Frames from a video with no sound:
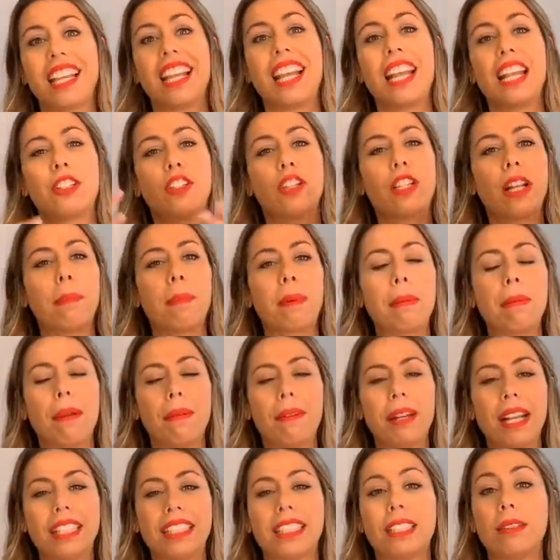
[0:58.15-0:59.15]
Entonces la
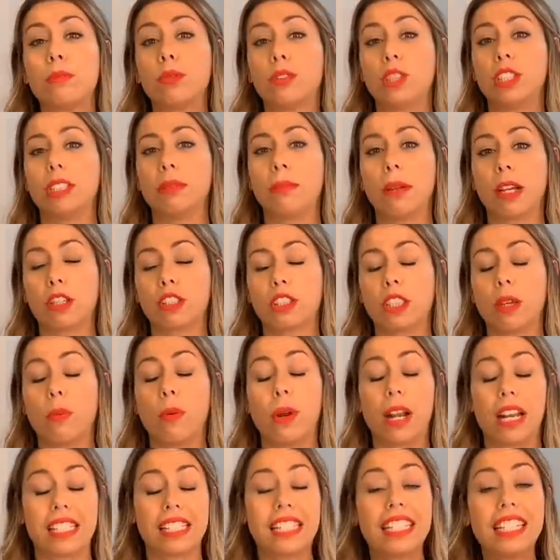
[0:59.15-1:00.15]
primavera tiene muchísimas cosas
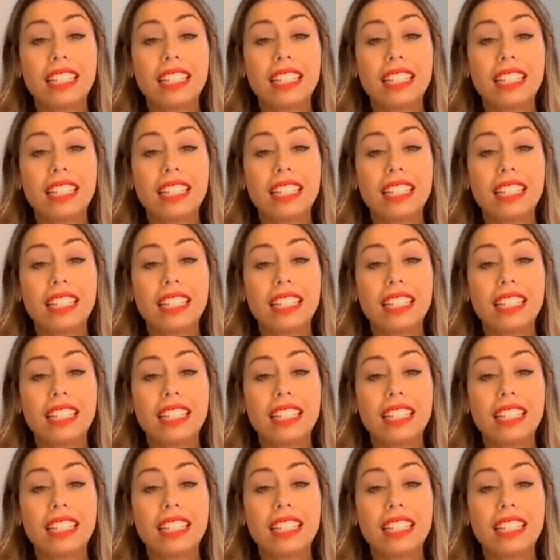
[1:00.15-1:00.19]
buenas.